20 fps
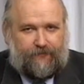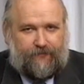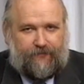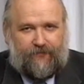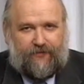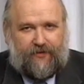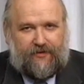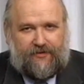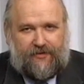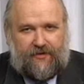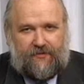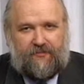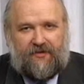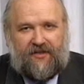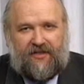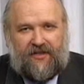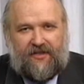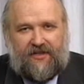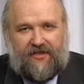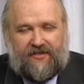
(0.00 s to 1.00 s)
ну, так сказать,
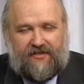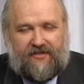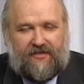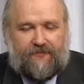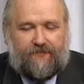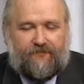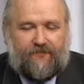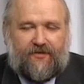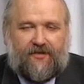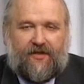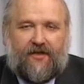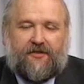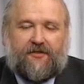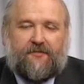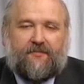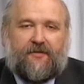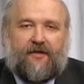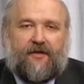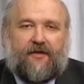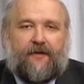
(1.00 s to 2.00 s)
маринист,
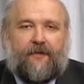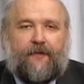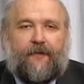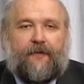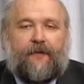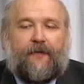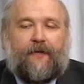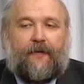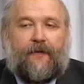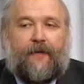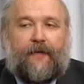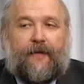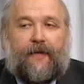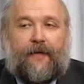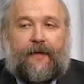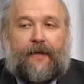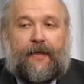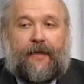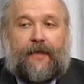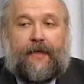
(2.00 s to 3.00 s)
скажем так.
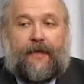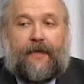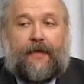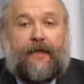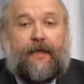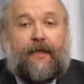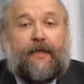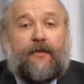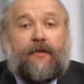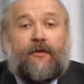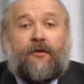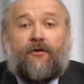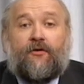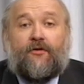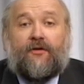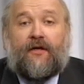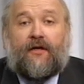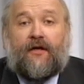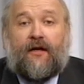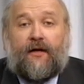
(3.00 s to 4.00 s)
И
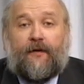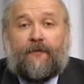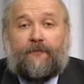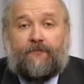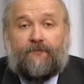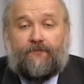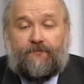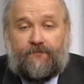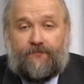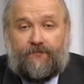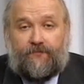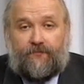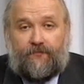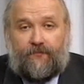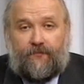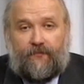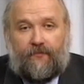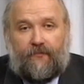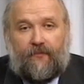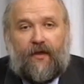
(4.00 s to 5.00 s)
логика.
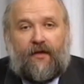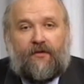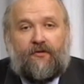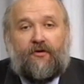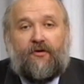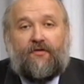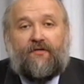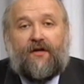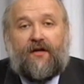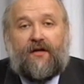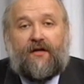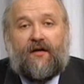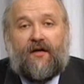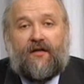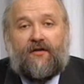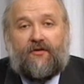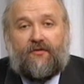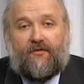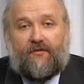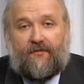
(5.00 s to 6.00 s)
Новый
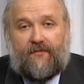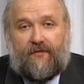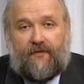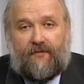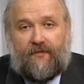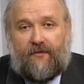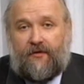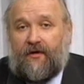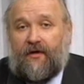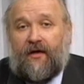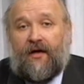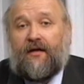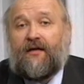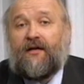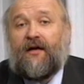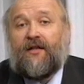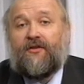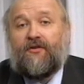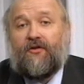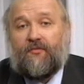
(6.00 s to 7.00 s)
органон. Да,
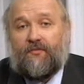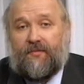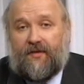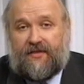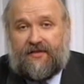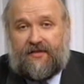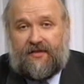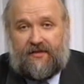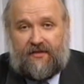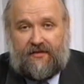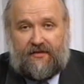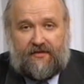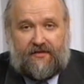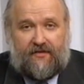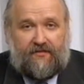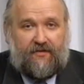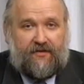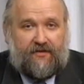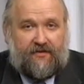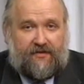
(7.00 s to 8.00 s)
органон, простите,
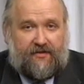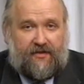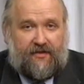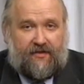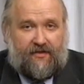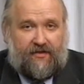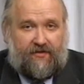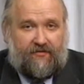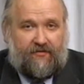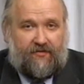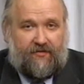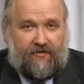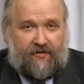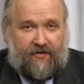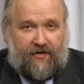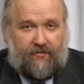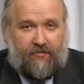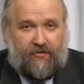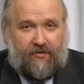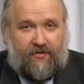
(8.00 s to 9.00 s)
назывался так его
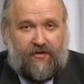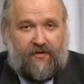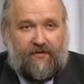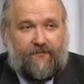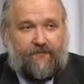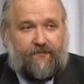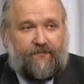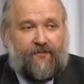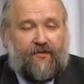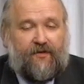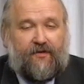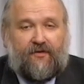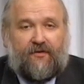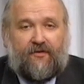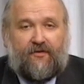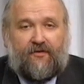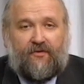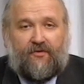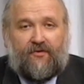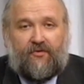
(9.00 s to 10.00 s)
работа.
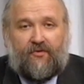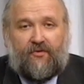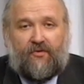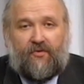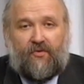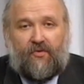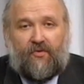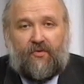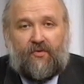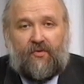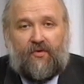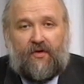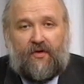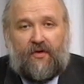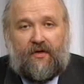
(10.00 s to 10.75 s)
Э, у